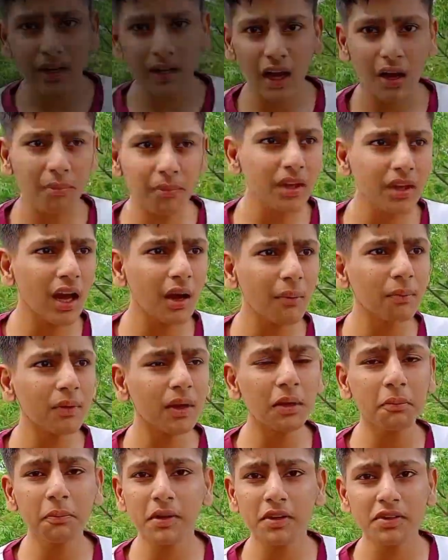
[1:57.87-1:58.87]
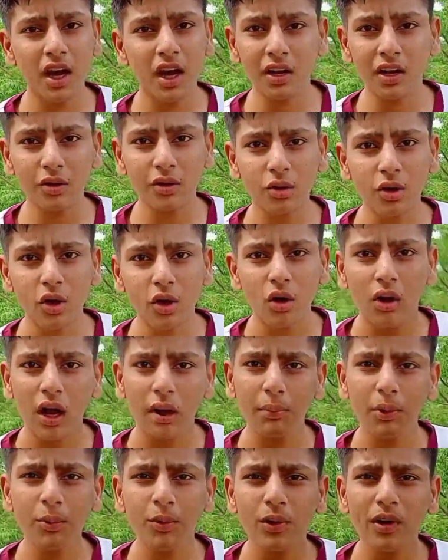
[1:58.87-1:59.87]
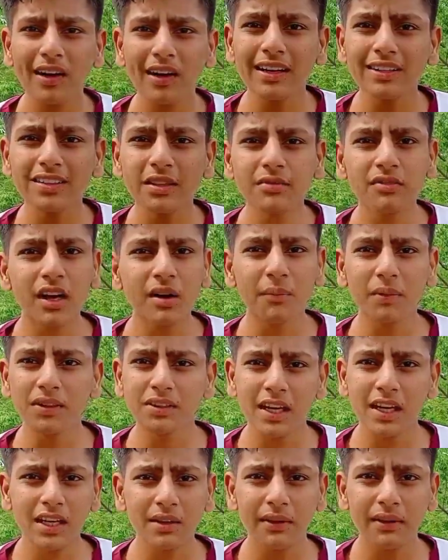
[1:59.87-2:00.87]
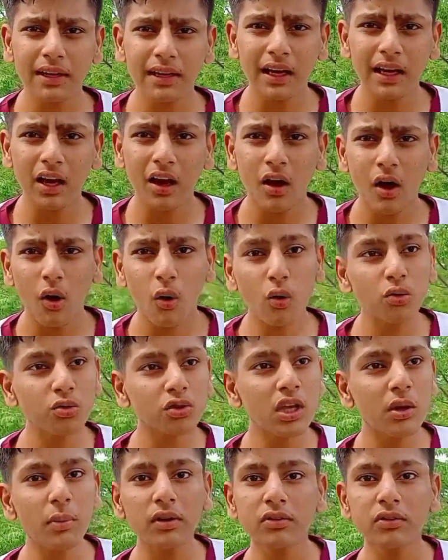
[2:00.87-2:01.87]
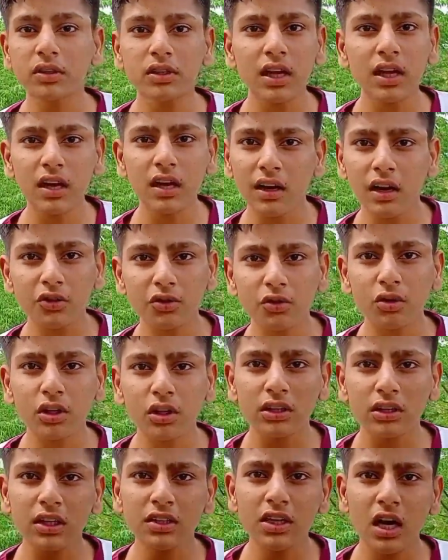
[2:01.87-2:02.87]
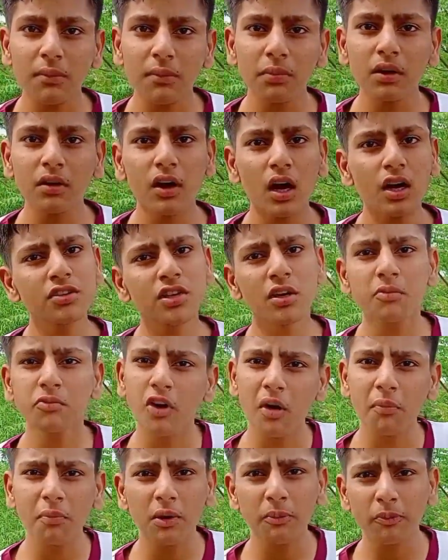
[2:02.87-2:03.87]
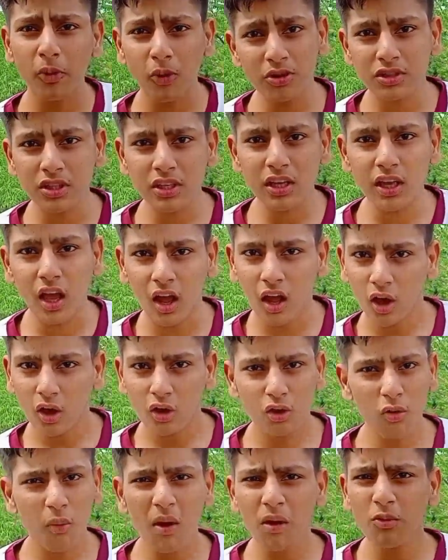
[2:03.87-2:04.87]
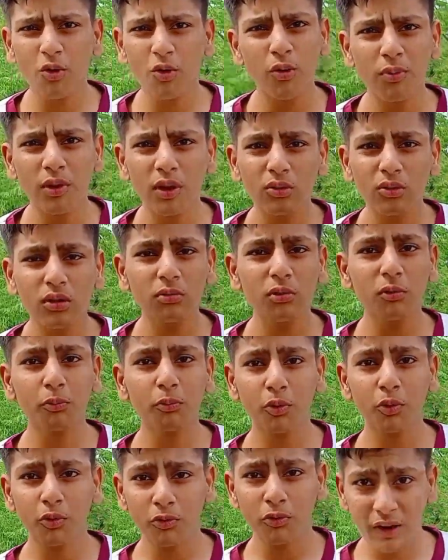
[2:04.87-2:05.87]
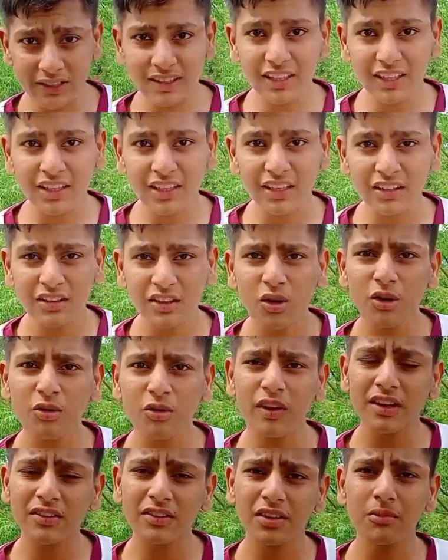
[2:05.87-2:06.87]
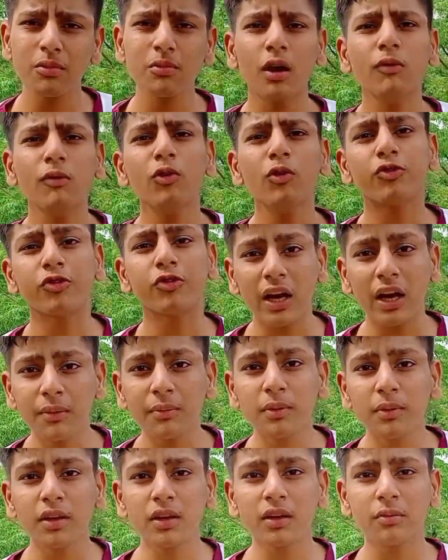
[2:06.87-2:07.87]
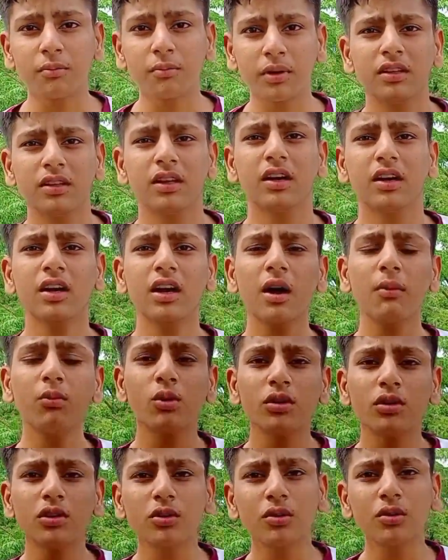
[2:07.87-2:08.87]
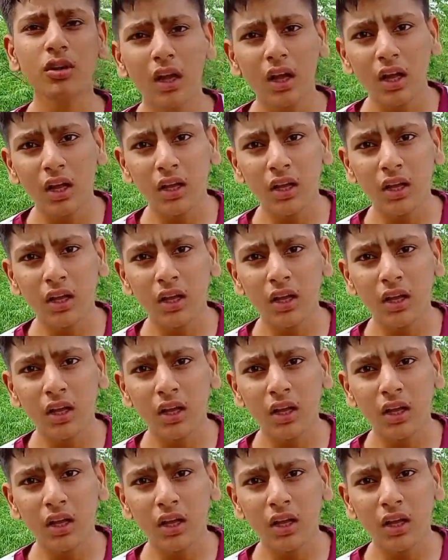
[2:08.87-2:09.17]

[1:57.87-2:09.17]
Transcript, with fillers: पल अभी आप कहीं पर जा रहे हो और आपने गाइस हम वहाँ पर जाने वाले हैं और उसके बाद सीधा अगला शॉट आता है जहाँ पर गाइस हम वहाँ पर पहुँच गए हैं तो भाई वो बिल्कुल भी प्रोफेशनल लिखता और वैसे भी भाई वो वाई भी नहीं बनती अगर आप बोलते हो